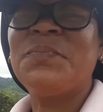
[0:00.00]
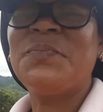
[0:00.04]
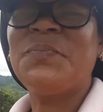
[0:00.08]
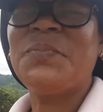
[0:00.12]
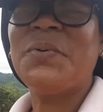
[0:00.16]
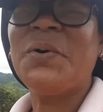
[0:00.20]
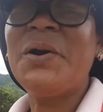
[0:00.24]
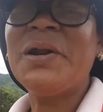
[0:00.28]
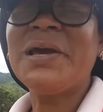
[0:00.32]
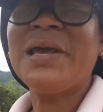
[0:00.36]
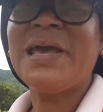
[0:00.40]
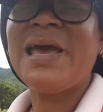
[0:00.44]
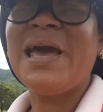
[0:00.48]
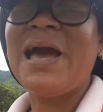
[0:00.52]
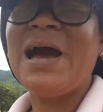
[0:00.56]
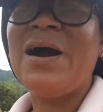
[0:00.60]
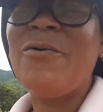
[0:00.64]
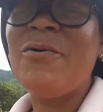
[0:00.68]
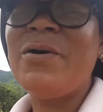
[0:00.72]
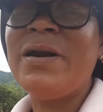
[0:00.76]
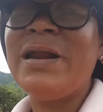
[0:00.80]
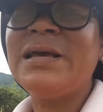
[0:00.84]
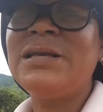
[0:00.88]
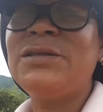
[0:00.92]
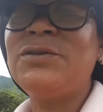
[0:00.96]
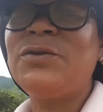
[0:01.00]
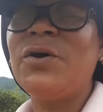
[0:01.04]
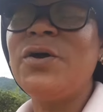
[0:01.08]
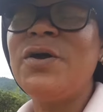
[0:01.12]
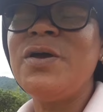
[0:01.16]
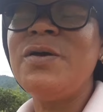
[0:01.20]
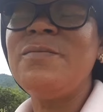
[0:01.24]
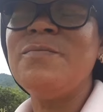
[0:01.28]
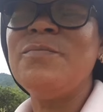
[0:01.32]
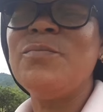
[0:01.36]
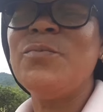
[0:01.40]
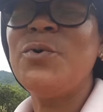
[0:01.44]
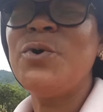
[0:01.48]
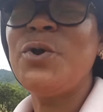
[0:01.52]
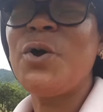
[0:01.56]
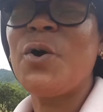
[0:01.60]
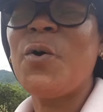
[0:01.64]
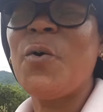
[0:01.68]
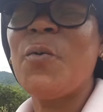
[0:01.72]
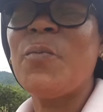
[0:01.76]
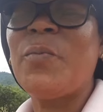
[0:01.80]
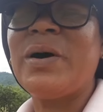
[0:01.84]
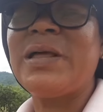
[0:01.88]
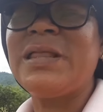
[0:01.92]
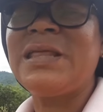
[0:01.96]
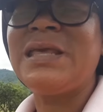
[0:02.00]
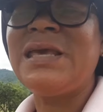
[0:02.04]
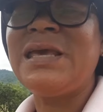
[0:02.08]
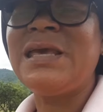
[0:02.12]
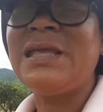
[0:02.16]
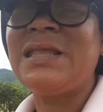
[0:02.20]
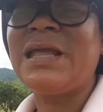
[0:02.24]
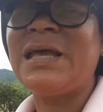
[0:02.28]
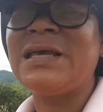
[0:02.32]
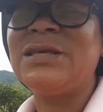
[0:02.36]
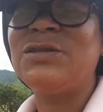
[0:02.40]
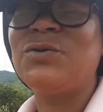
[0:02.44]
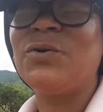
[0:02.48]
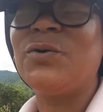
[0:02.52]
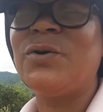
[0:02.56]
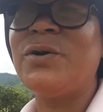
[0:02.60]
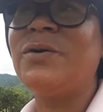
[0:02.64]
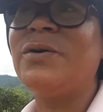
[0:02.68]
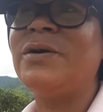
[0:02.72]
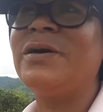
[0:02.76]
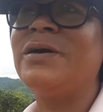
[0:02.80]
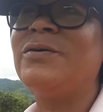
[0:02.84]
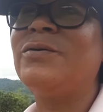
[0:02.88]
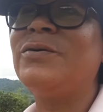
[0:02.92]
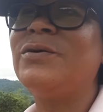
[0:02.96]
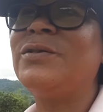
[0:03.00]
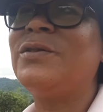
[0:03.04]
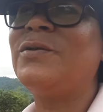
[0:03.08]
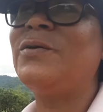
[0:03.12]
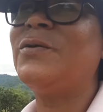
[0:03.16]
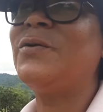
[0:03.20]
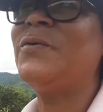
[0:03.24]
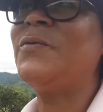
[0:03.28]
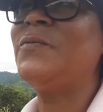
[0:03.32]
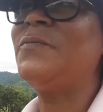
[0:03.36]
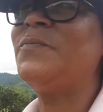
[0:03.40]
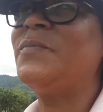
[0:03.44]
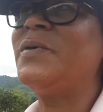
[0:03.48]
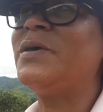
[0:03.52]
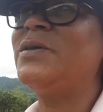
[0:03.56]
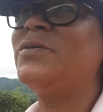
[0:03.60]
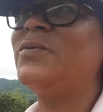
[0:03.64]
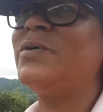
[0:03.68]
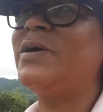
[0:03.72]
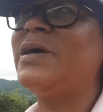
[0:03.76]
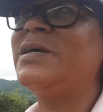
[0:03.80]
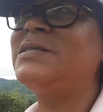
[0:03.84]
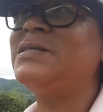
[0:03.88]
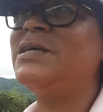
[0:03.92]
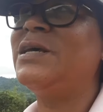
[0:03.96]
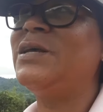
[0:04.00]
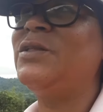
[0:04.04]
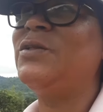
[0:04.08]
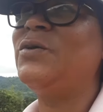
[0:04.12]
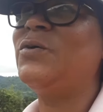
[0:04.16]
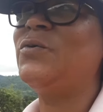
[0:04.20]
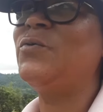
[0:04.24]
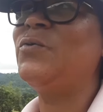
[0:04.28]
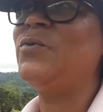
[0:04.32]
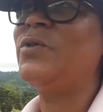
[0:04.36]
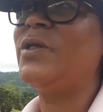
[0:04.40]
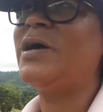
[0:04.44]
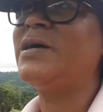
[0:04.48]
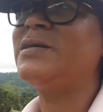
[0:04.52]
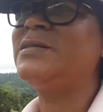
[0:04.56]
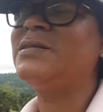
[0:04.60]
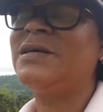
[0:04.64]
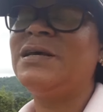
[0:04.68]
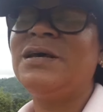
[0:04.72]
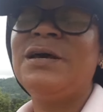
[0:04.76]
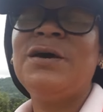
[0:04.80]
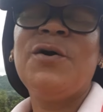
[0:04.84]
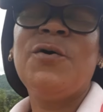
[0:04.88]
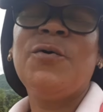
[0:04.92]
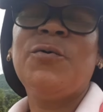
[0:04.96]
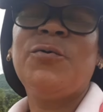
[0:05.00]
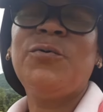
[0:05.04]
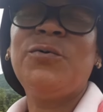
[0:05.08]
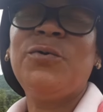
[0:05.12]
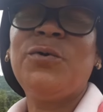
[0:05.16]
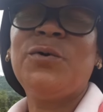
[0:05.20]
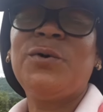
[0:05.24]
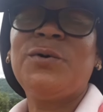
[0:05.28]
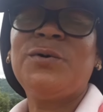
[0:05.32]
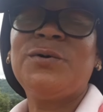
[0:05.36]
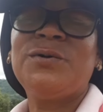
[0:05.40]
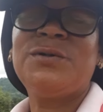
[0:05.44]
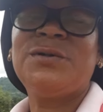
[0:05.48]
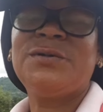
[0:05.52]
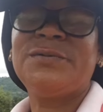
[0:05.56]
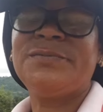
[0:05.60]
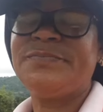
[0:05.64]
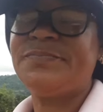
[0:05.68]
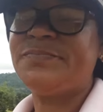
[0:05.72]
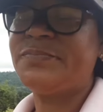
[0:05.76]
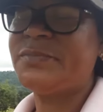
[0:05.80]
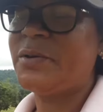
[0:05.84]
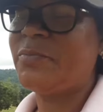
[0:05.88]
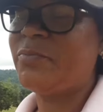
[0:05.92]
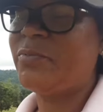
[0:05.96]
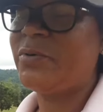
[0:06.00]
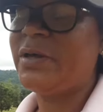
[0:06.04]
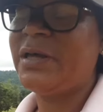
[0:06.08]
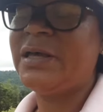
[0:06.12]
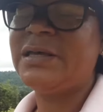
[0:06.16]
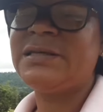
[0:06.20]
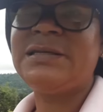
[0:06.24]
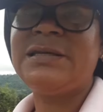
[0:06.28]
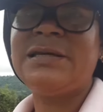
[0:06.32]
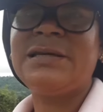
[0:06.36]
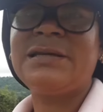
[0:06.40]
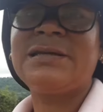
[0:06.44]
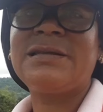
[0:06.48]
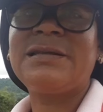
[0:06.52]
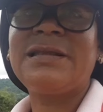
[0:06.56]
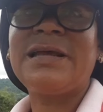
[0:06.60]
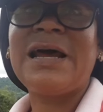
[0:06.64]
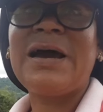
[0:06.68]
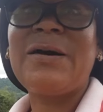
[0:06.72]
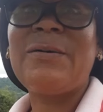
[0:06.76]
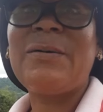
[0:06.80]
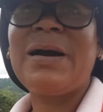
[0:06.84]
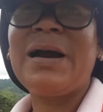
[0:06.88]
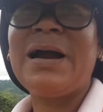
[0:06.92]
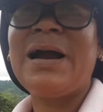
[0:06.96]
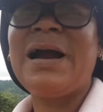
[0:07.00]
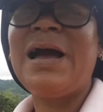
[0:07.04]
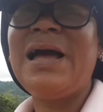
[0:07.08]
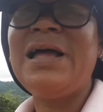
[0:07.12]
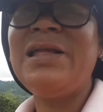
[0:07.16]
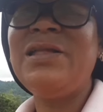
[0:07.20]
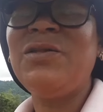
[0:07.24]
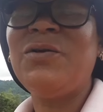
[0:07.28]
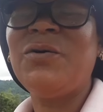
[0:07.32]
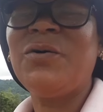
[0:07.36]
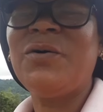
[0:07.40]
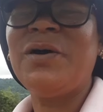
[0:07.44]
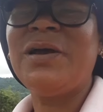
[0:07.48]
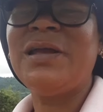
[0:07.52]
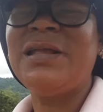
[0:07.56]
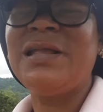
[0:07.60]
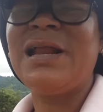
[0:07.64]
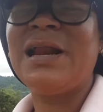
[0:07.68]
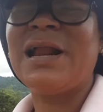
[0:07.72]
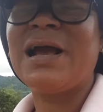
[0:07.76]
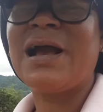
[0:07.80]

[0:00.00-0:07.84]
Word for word: porque ahora estoy muy ocupadita, estoy en otro, estoy haciendo unas, unos, se puede decir, trabajando en el